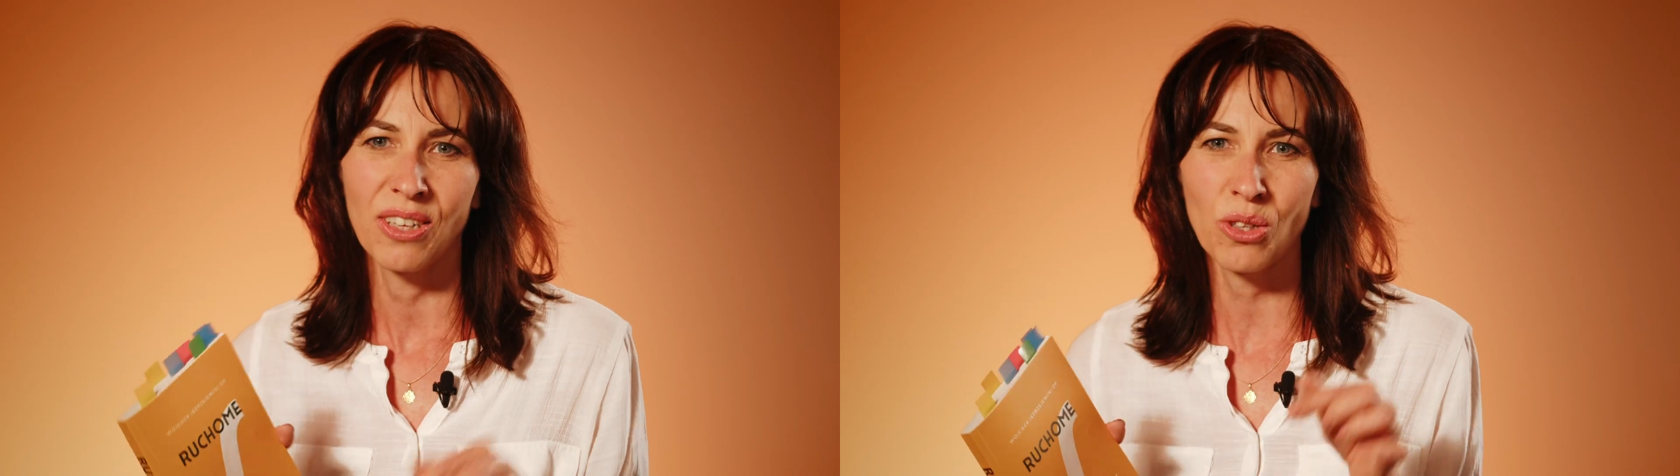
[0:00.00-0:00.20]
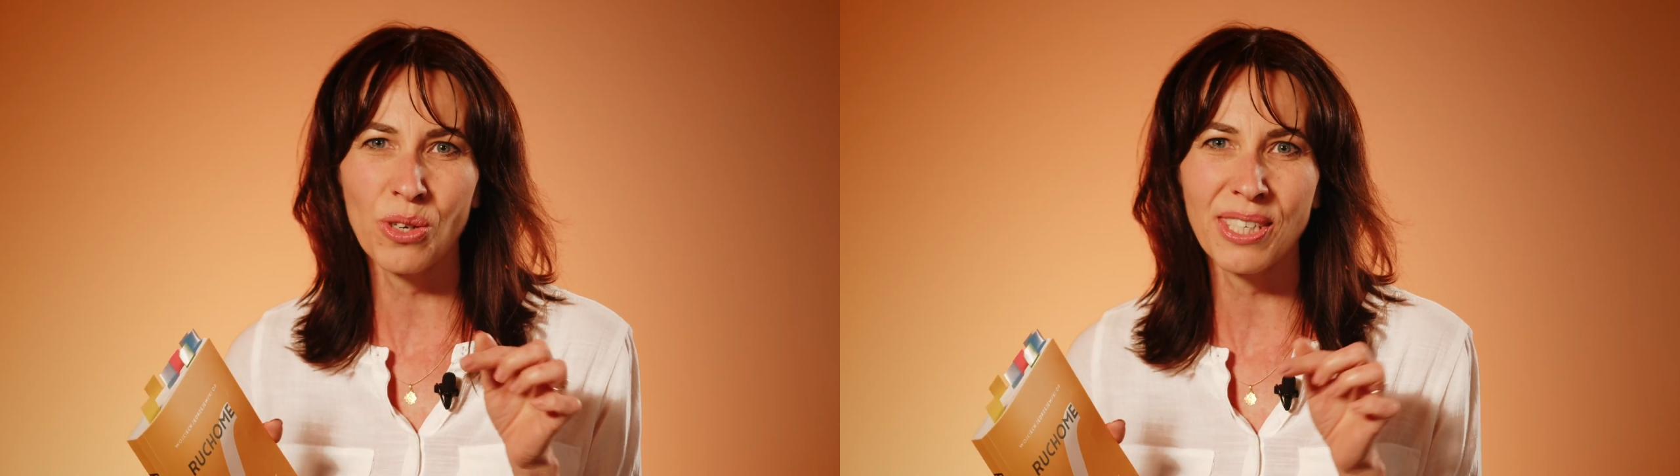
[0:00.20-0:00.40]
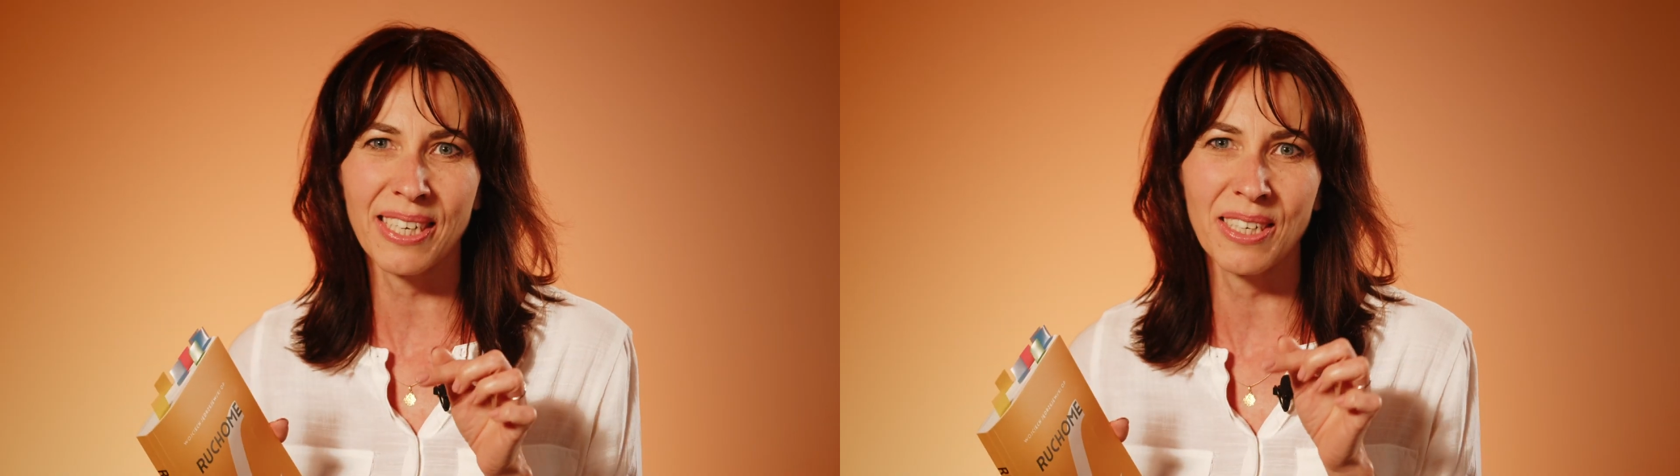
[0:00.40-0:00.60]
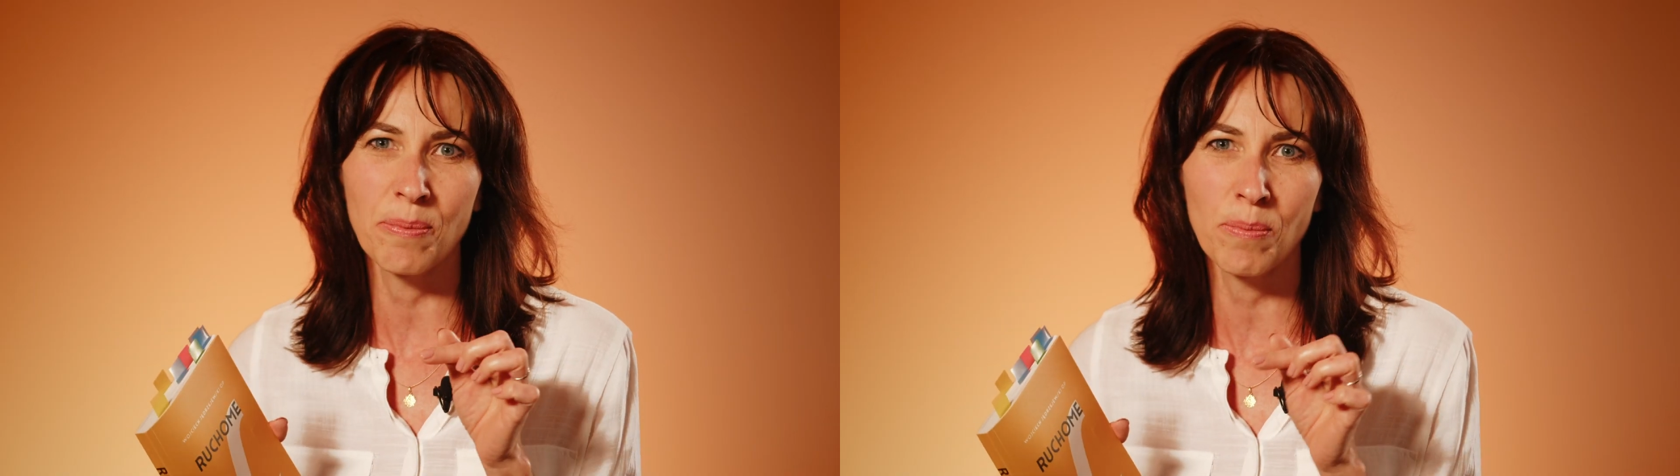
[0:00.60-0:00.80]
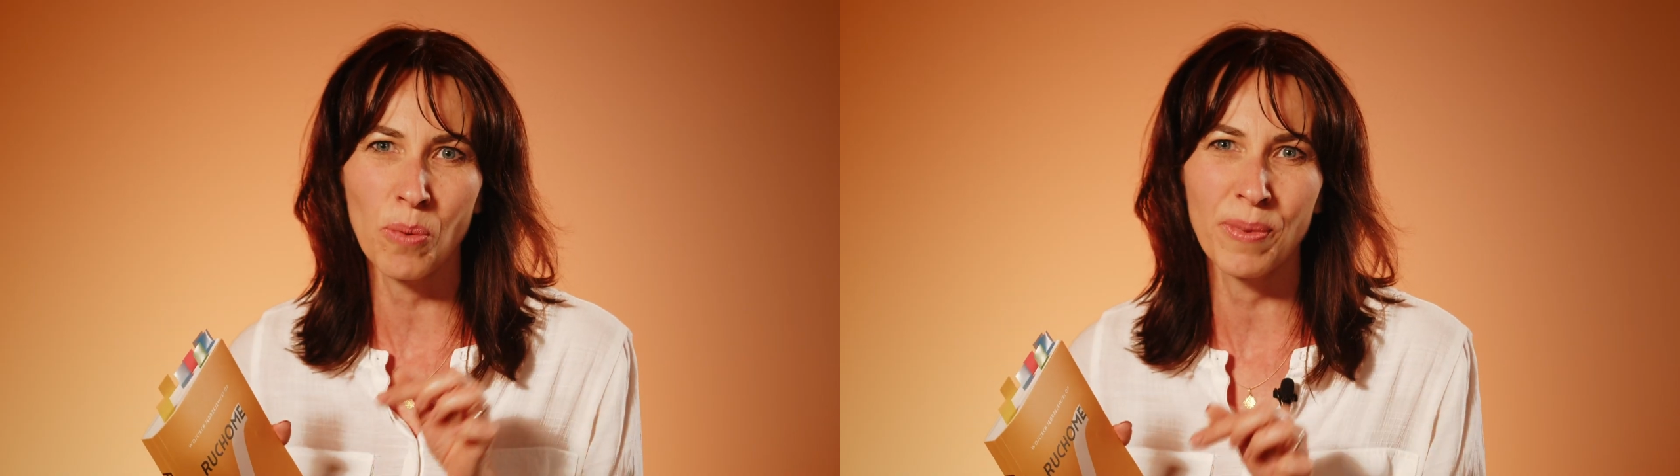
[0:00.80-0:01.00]
to jest
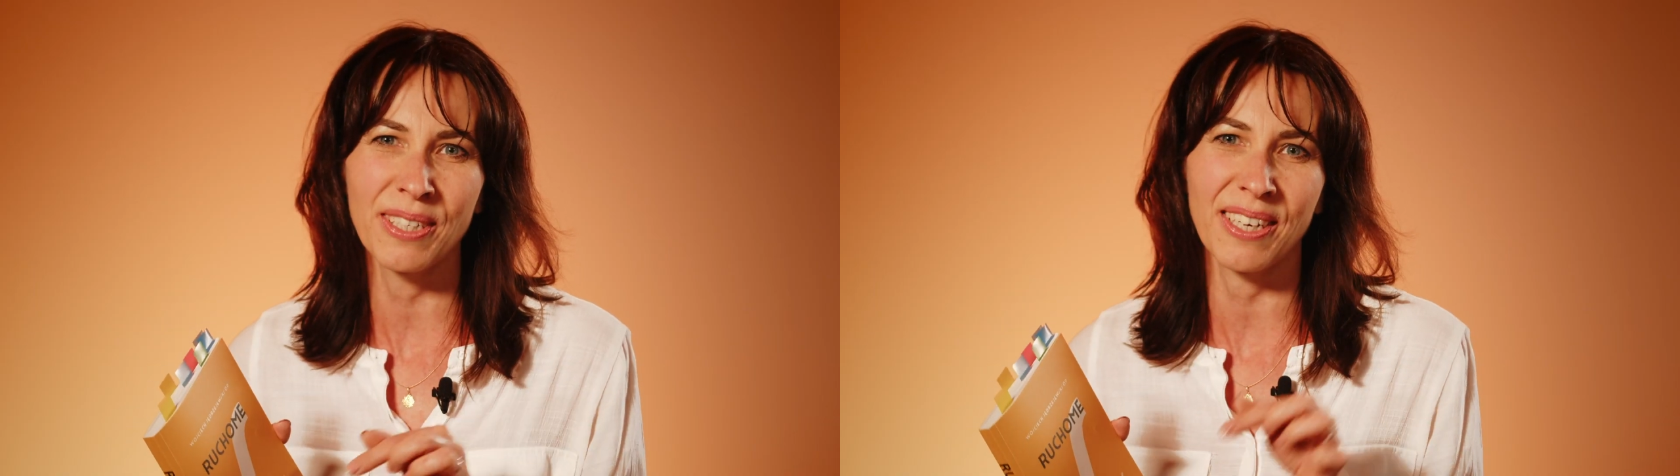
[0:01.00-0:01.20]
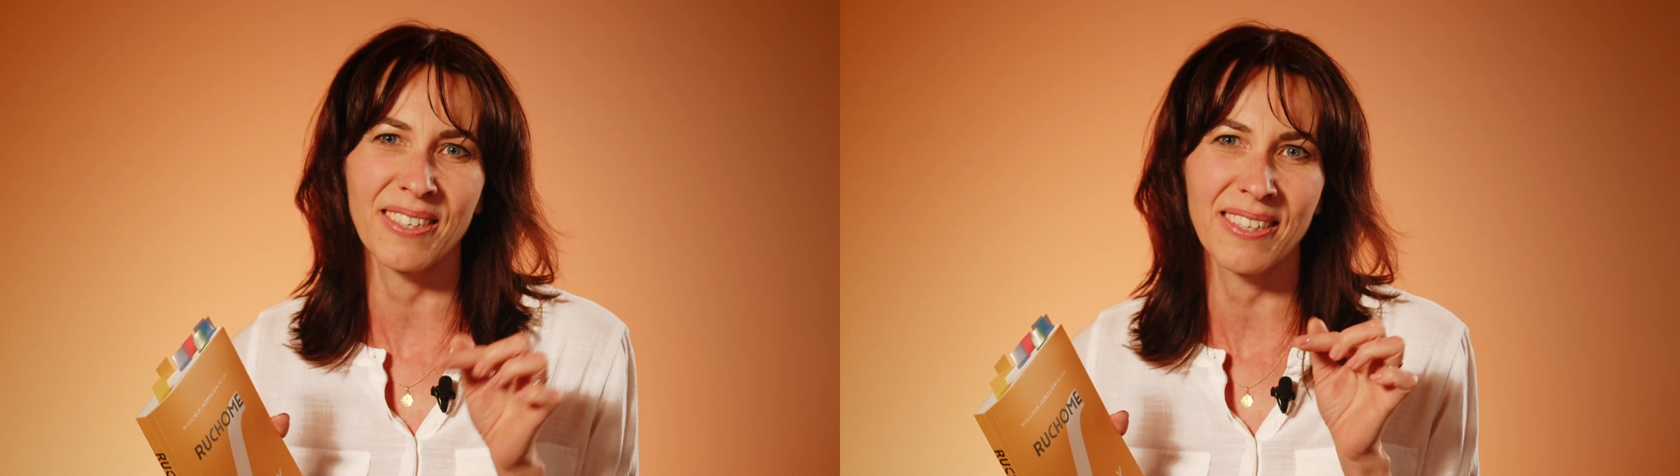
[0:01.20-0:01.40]
taki moment, kiedy